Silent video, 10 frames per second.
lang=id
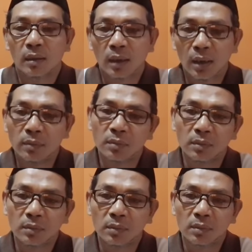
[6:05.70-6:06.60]

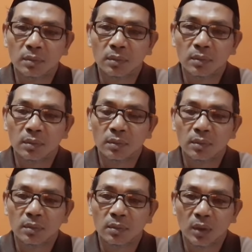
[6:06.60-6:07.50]
Dan
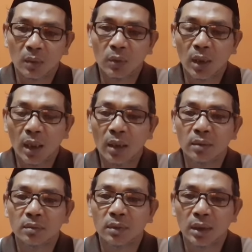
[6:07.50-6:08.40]

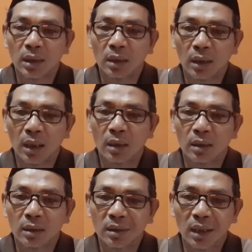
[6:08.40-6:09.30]
mudah-mudahan ini adalah
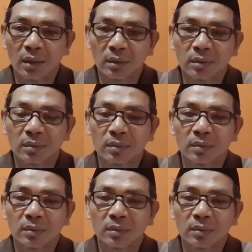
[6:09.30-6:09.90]
yang